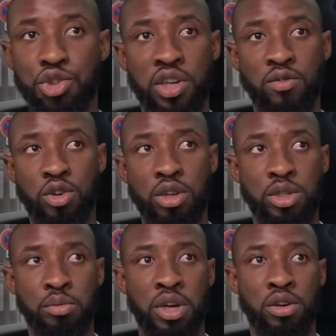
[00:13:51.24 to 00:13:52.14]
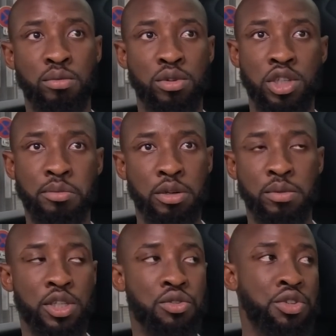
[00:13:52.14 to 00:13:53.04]
quand je suis arrivé au club, j'ai pas, pas
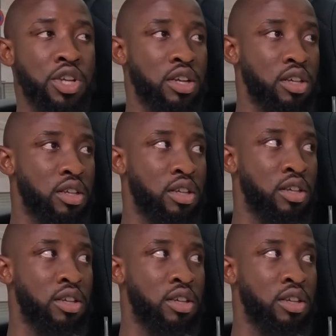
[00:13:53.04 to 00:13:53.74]
commencé titulaire. Ouais